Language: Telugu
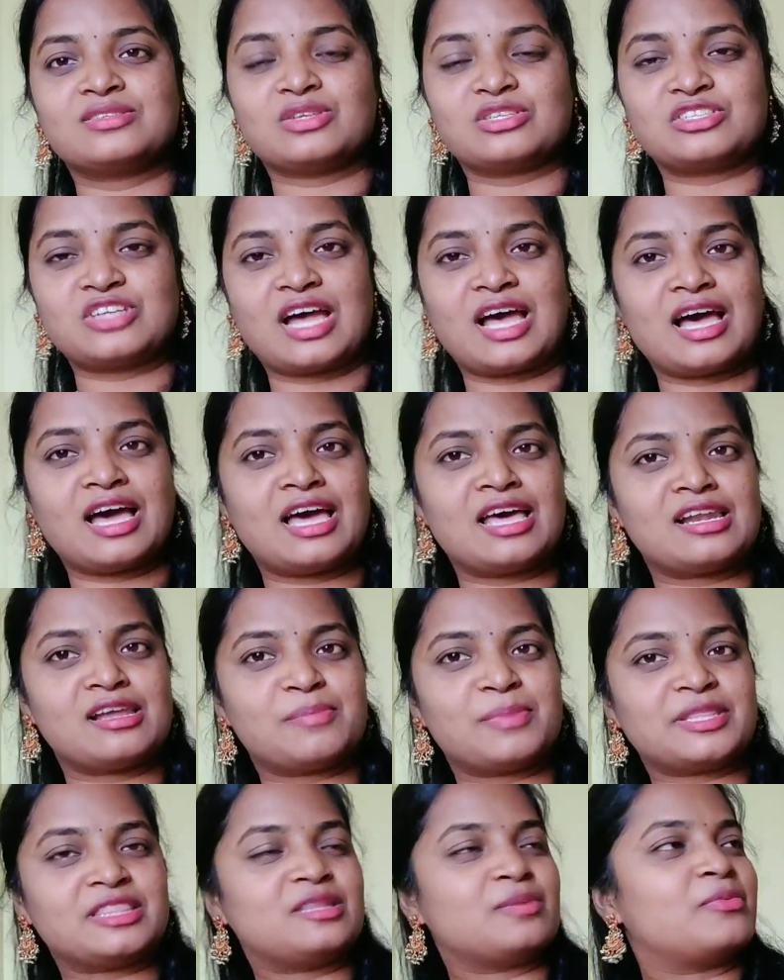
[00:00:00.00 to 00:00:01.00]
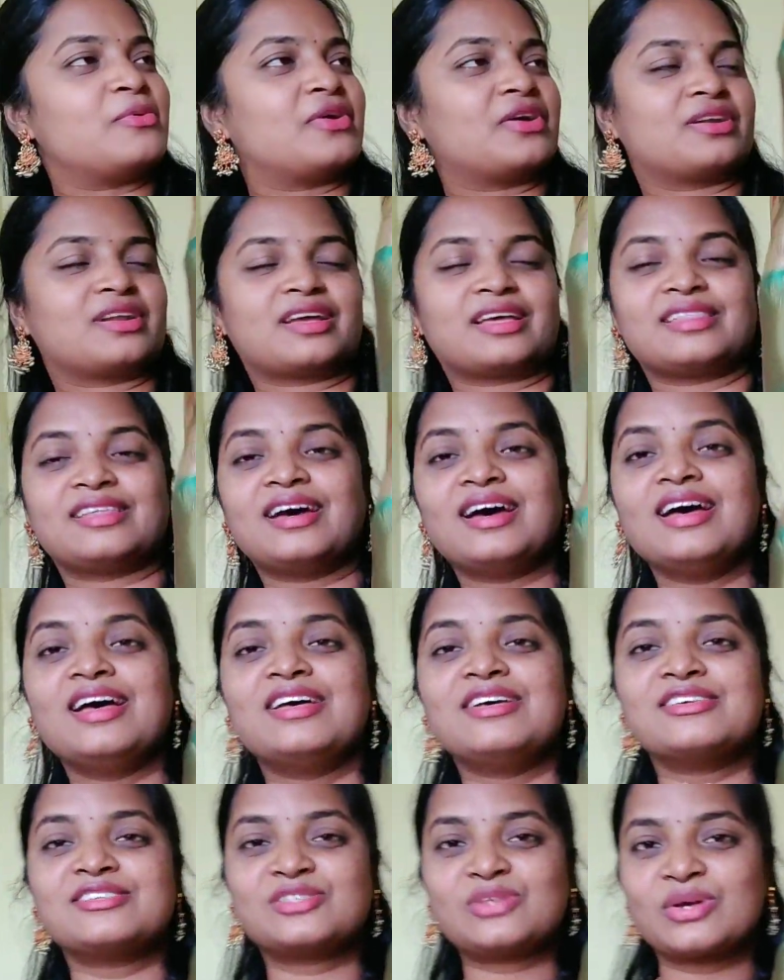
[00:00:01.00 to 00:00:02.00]
సో చాలా పెద్ద బోర్డర్ కదా
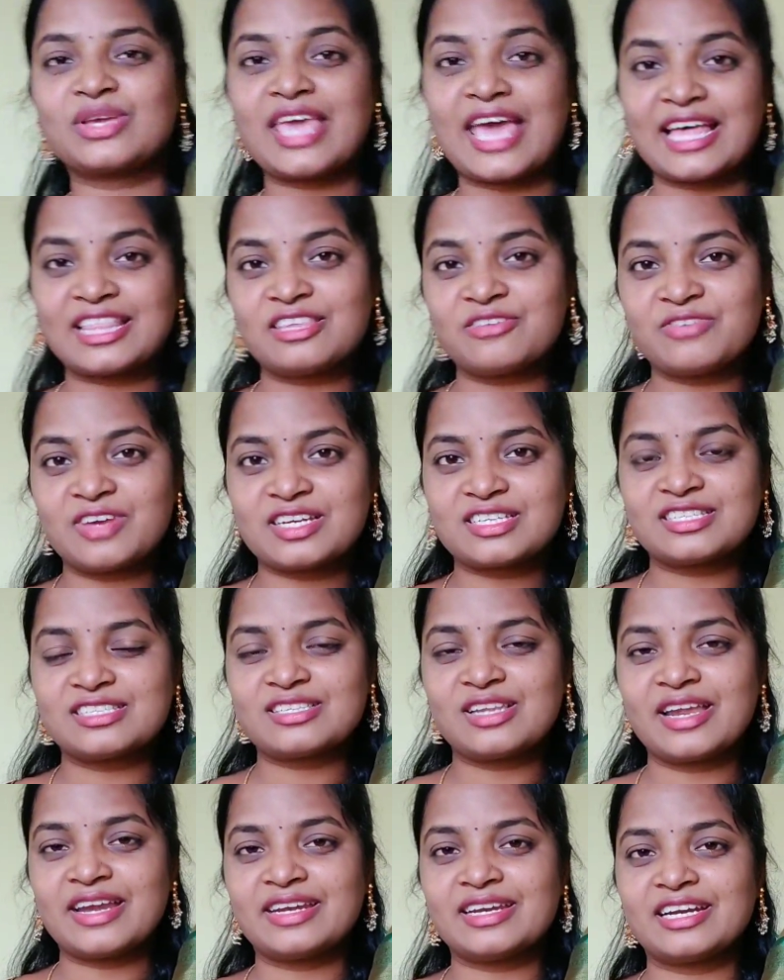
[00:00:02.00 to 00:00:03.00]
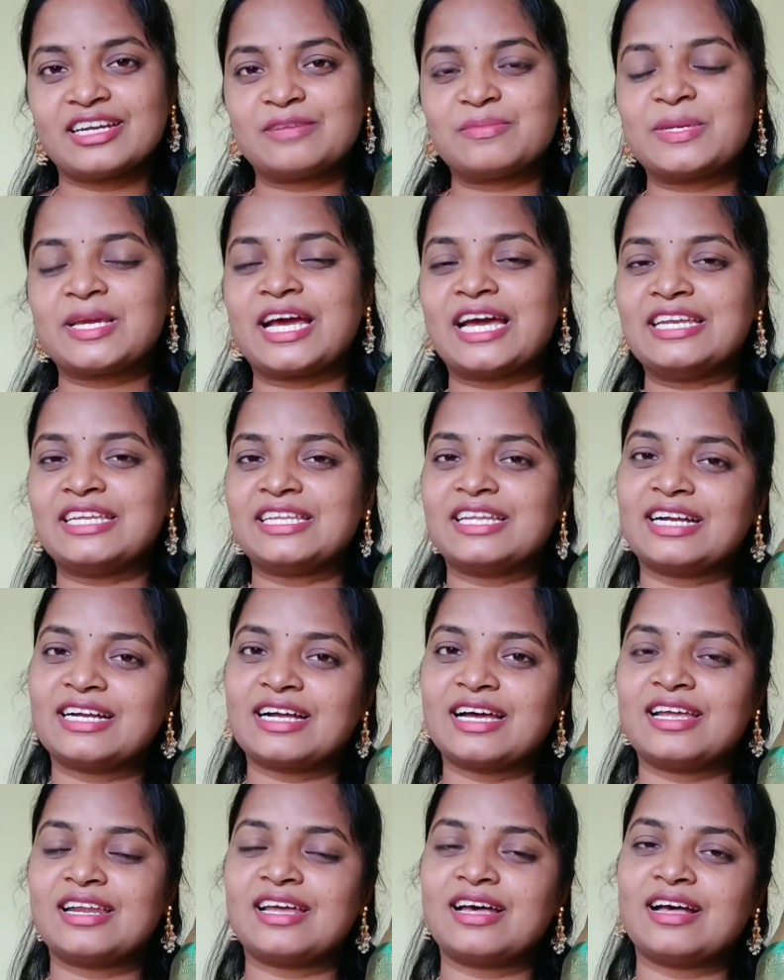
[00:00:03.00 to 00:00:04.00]
సో క్యాతి ఫ్యాషన్స్లో ఏంటంటే మీకు అన్ని
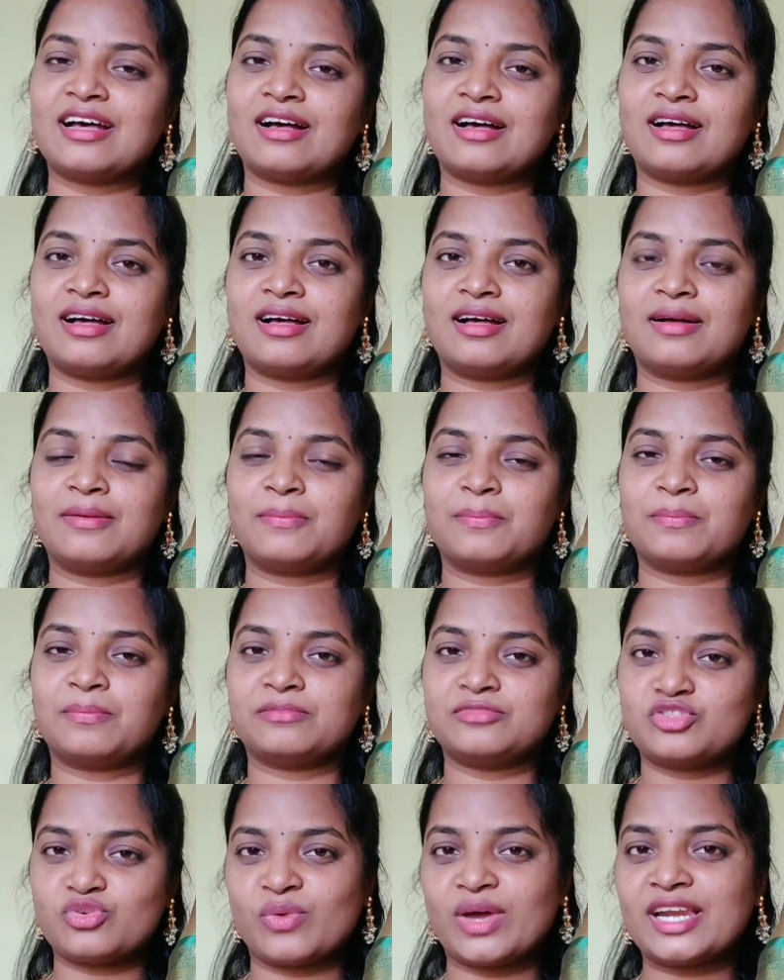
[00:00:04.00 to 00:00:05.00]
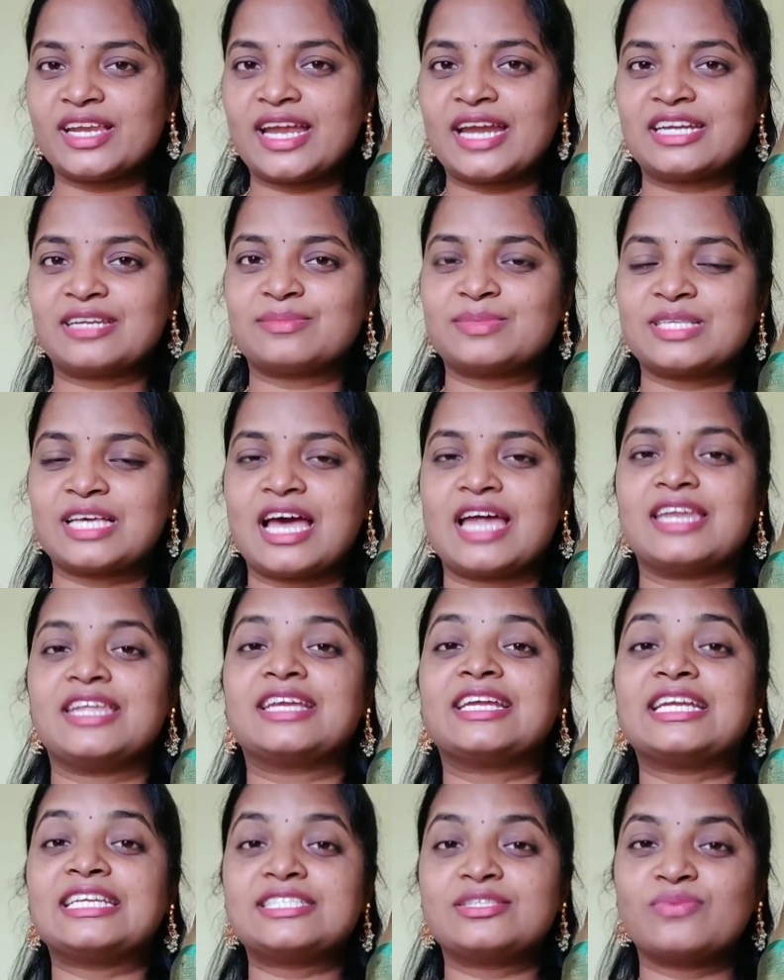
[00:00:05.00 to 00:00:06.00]
రకాల జ్యువెలరీ ఐటమ్స్
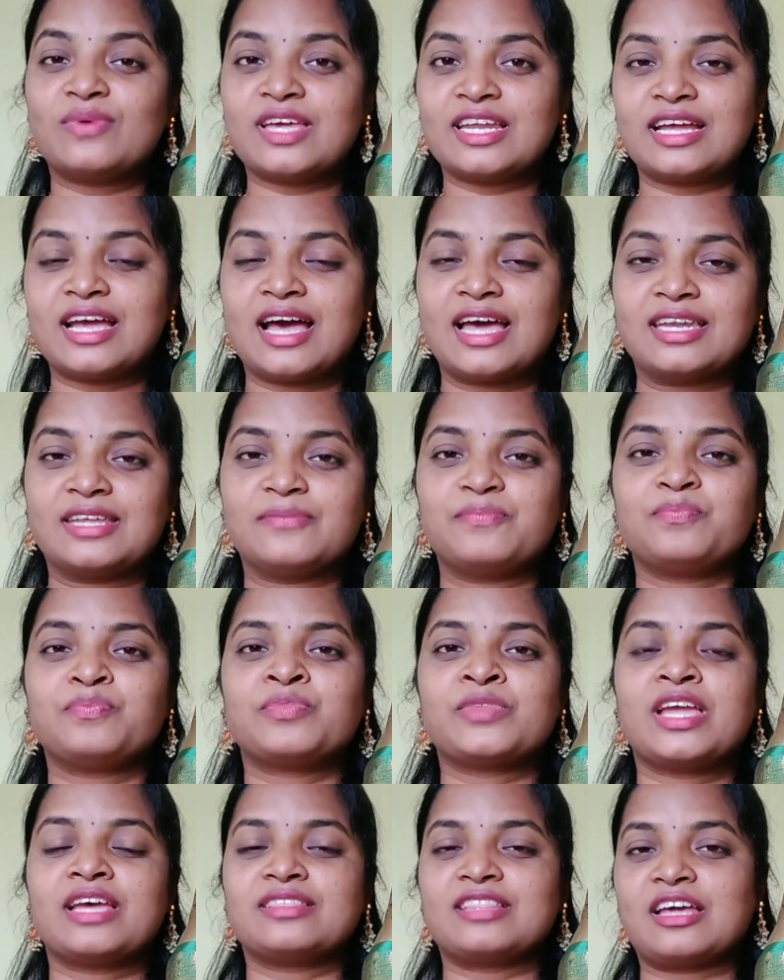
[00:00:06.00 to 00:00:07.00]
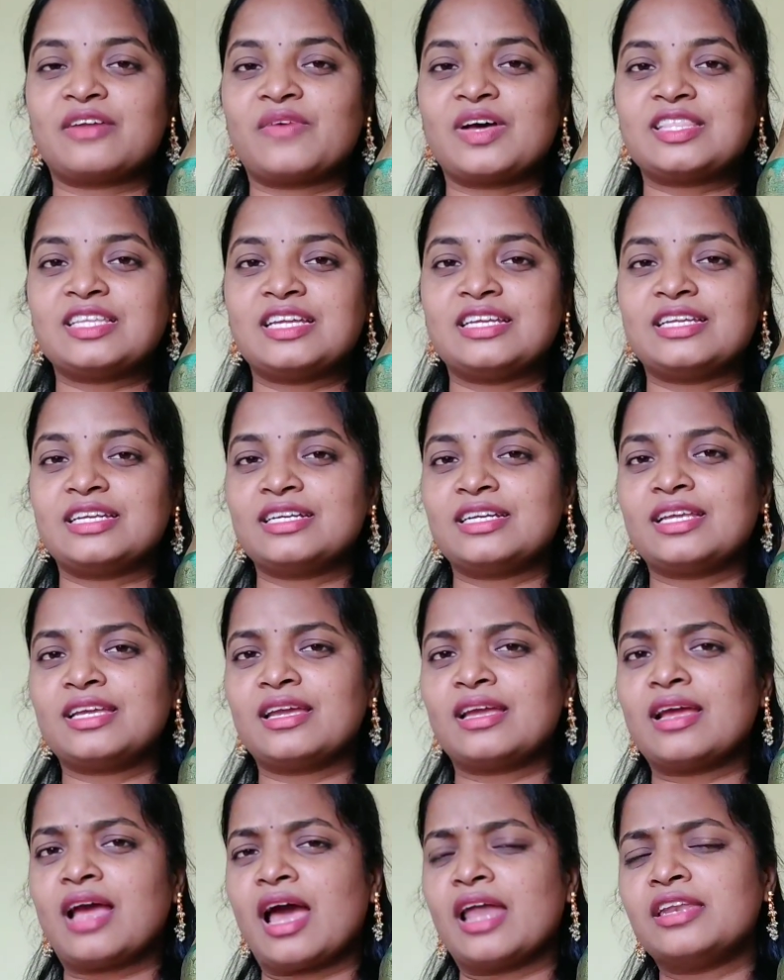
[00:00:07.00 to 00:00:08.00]
కానీ కిడ్స్ వేర్ కానీ తర్వాత
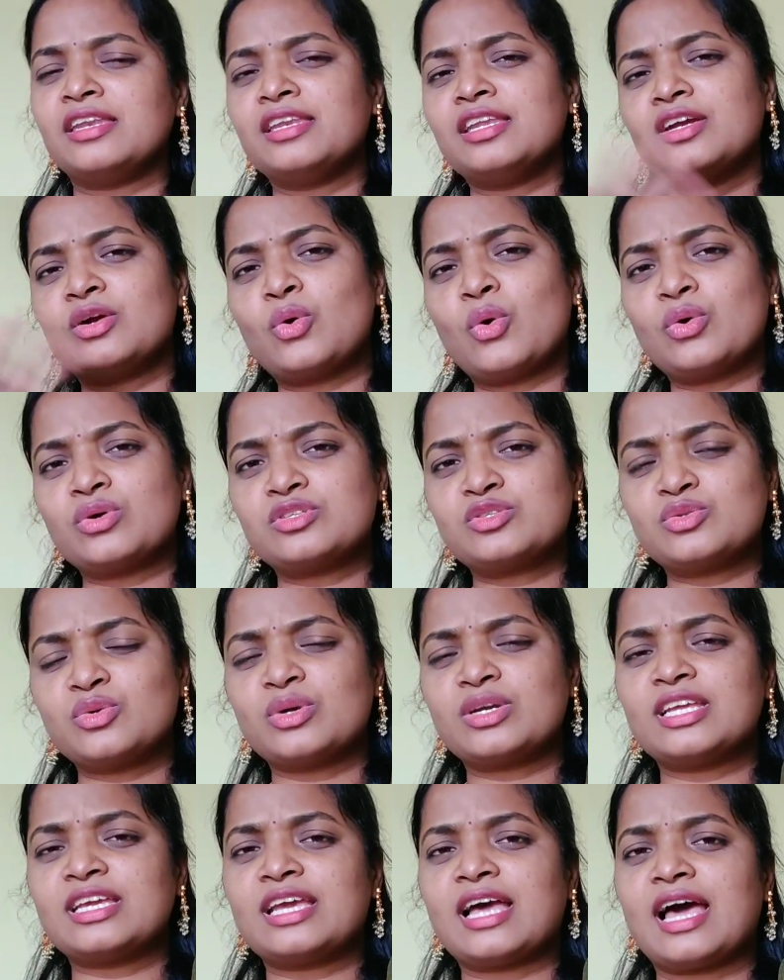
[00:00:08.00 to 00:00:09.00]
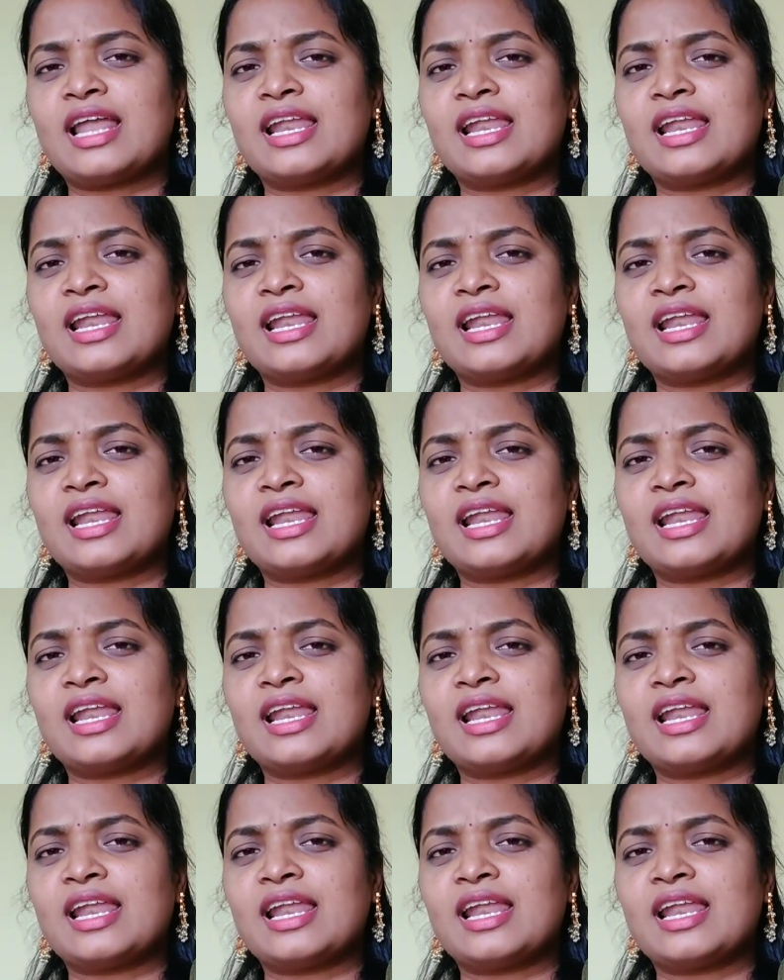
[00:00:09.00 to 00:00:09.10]
ఏంటంటే అన్ని కోడ్స్ తోటి